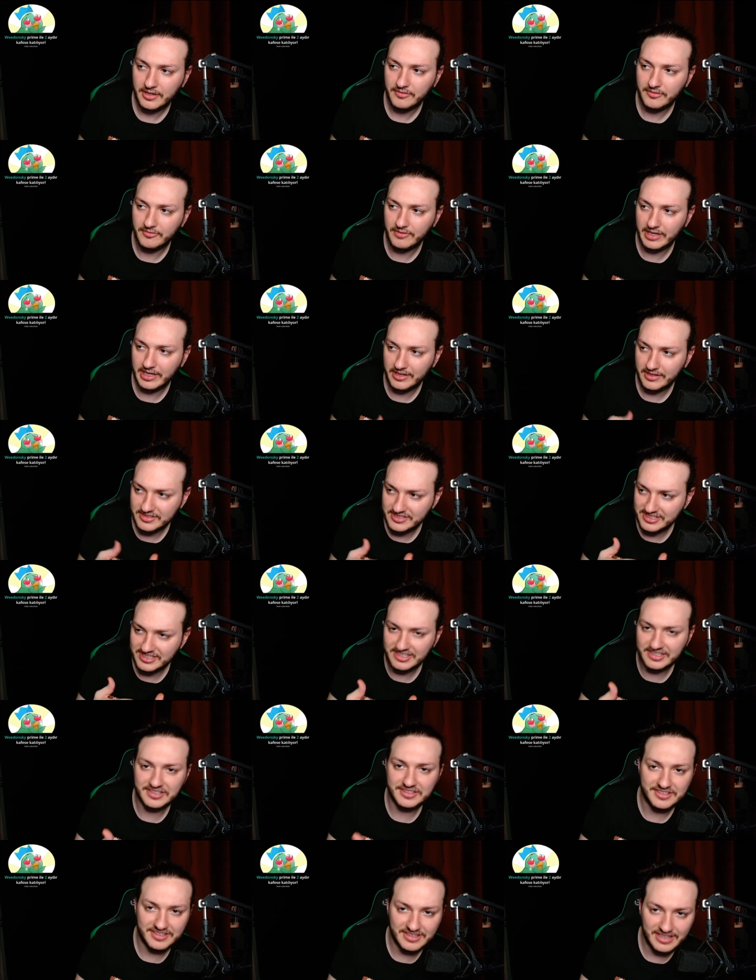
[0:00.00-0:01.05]
ve
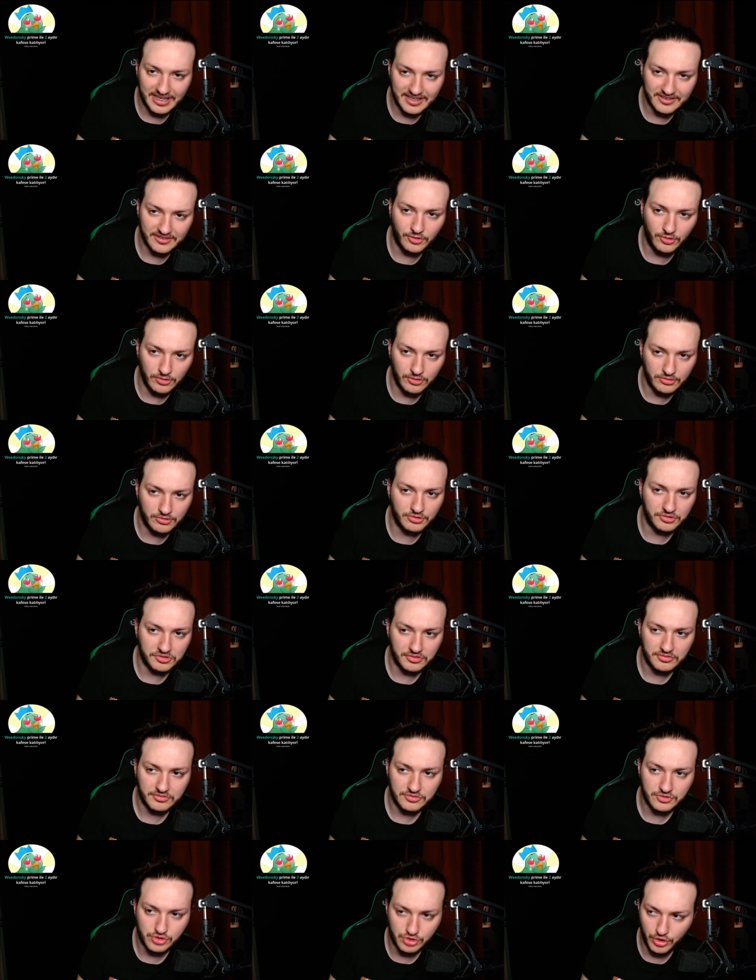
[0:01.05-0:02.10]
sıkıntılar olduğunu
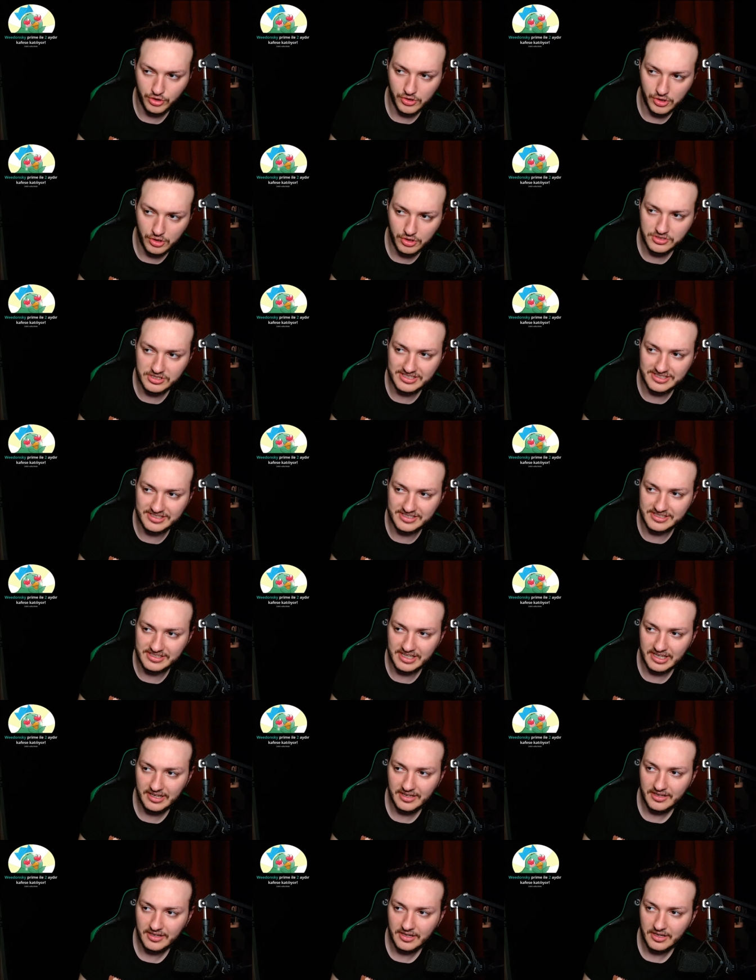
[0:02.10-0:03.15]
söylüyorsa
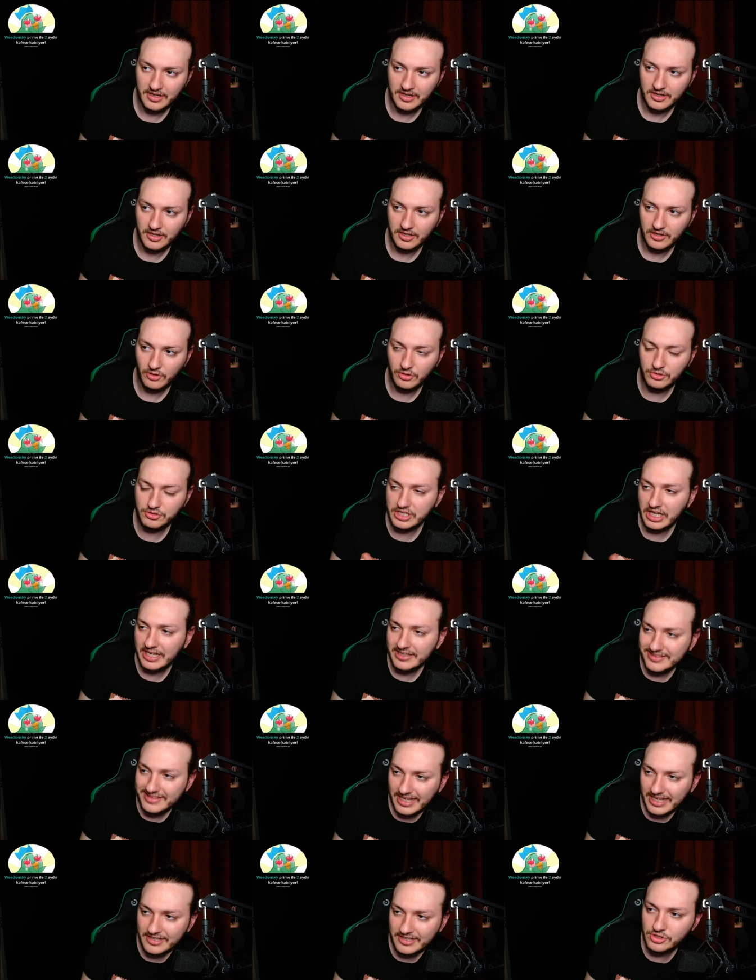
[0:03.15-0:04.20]
size o
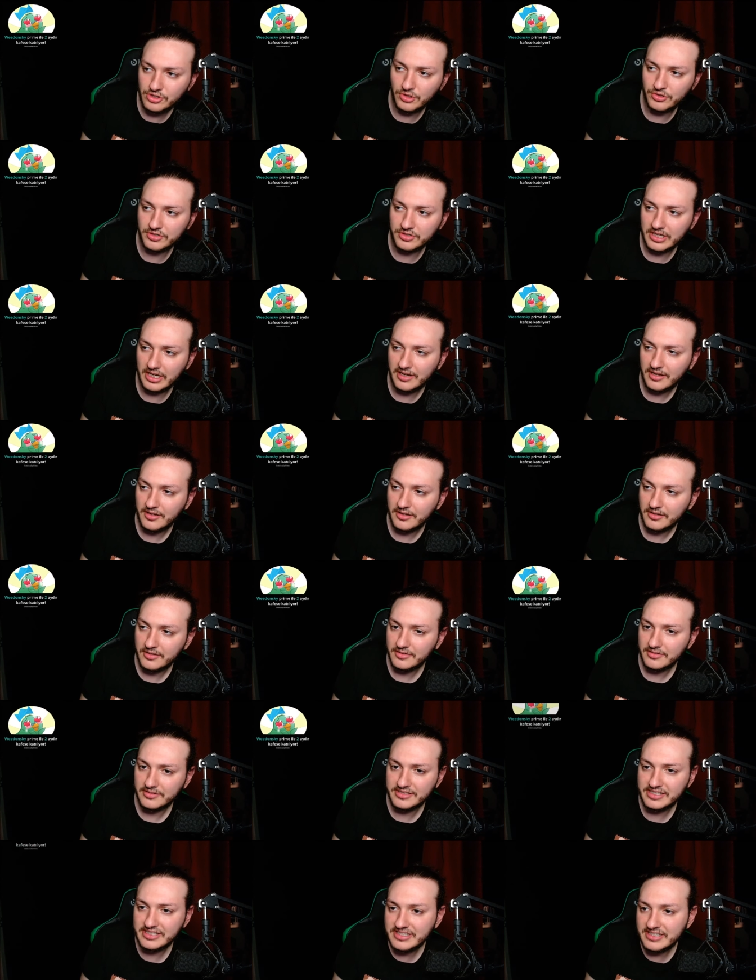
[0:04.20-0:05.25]
saatten sonra
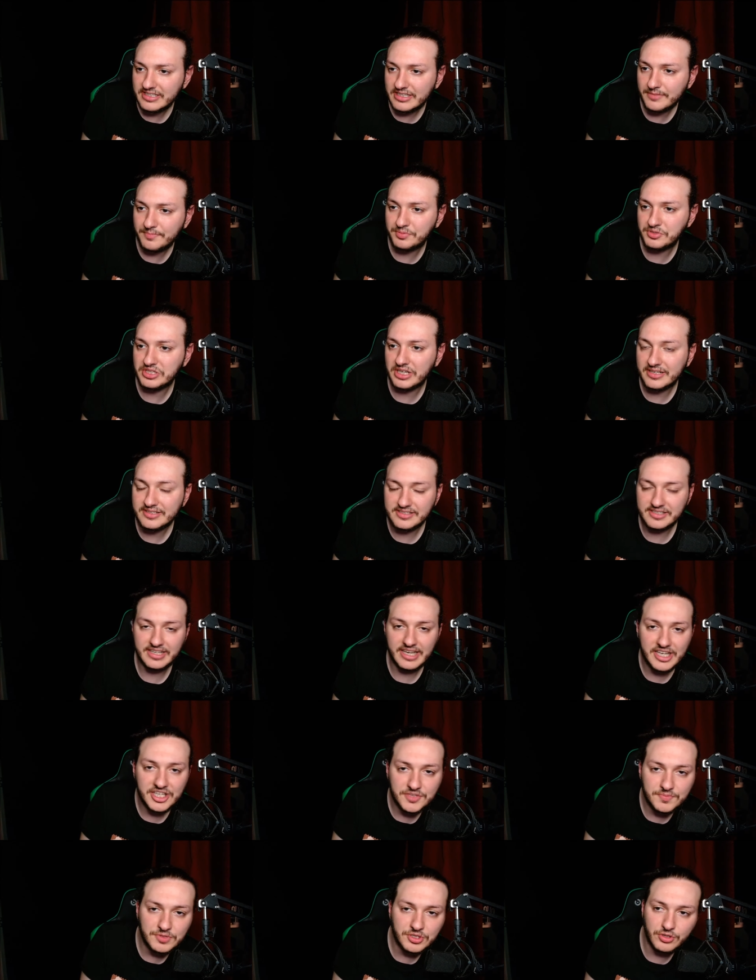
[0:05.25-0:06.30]
sizin yapacağınız
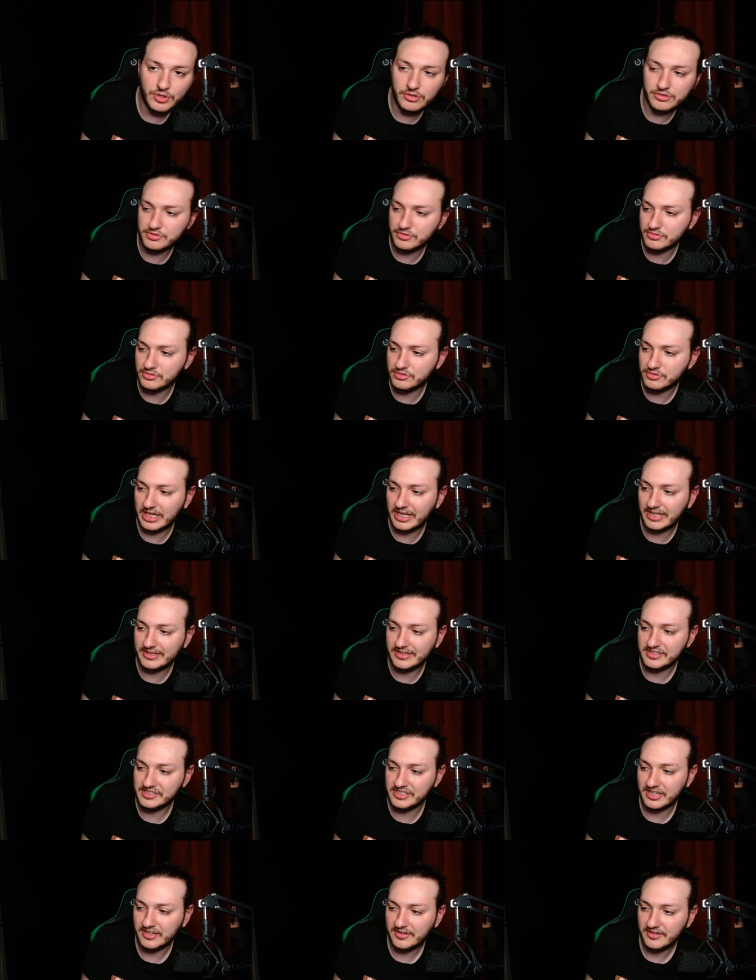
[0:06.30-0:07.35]
geçmiş olsun
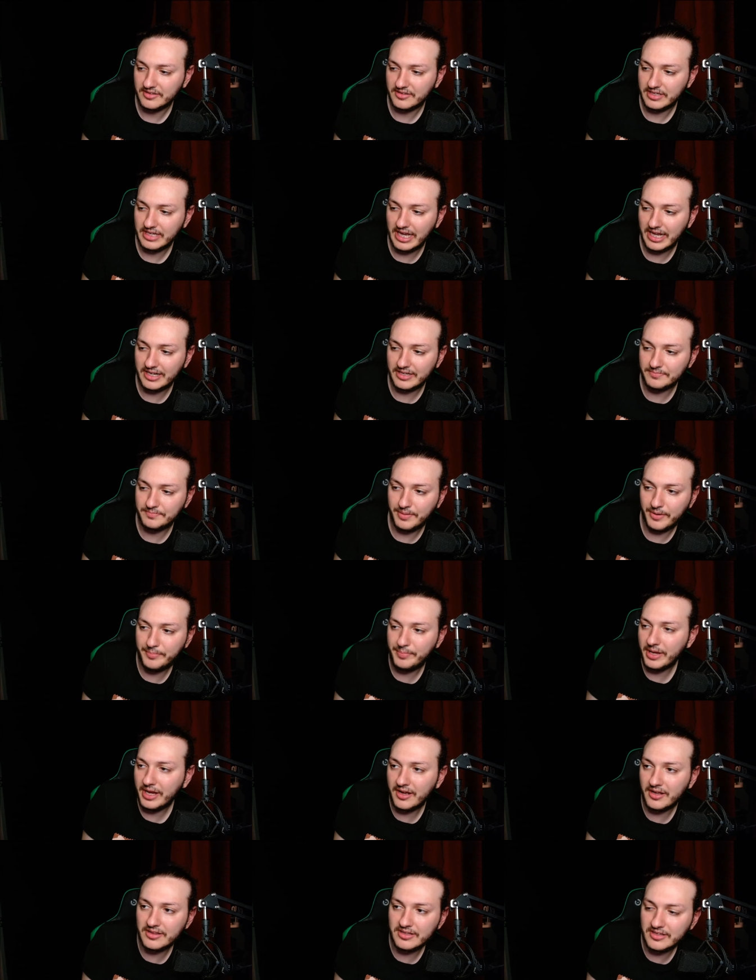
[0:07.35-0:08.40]
sadece. Yani
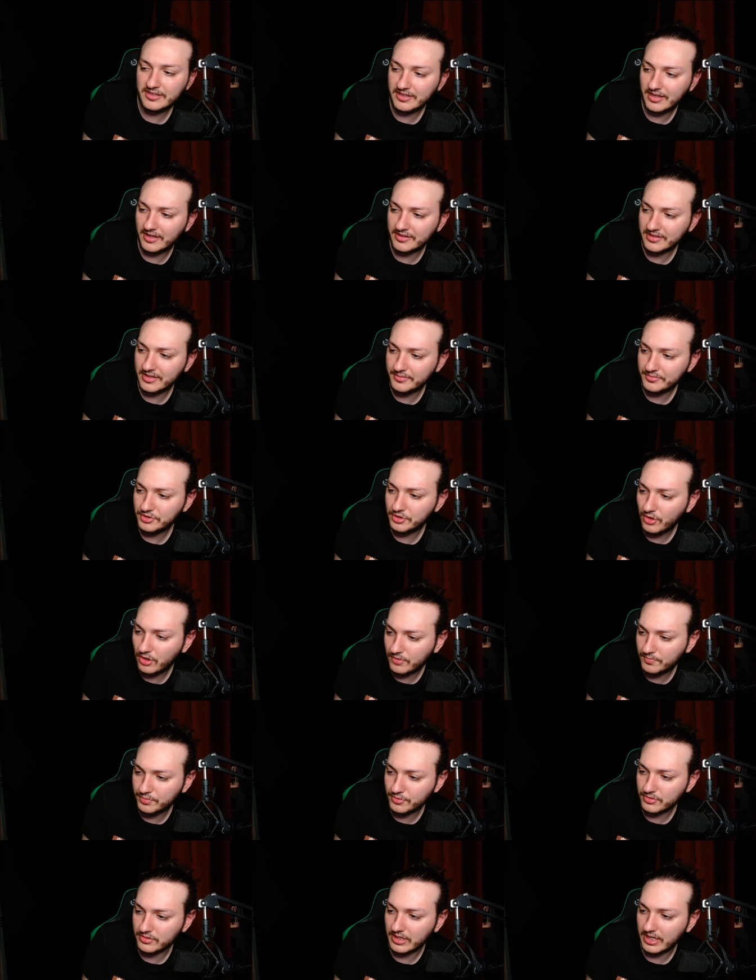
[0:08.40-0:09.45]
pepegalığın anlamı yok
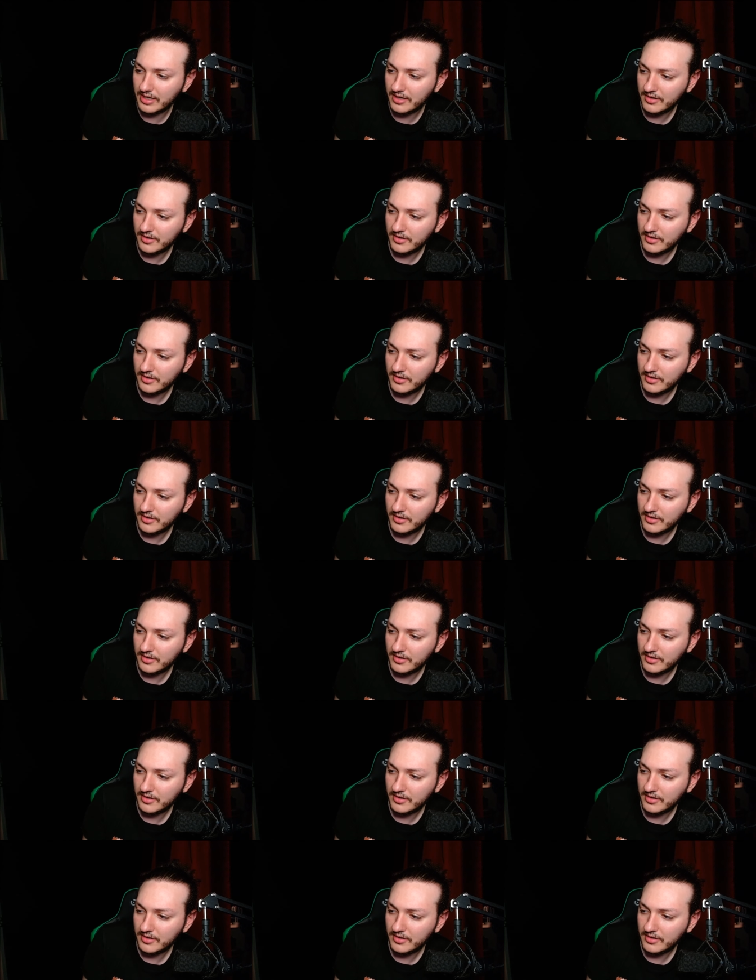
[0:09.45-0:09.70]
bunda.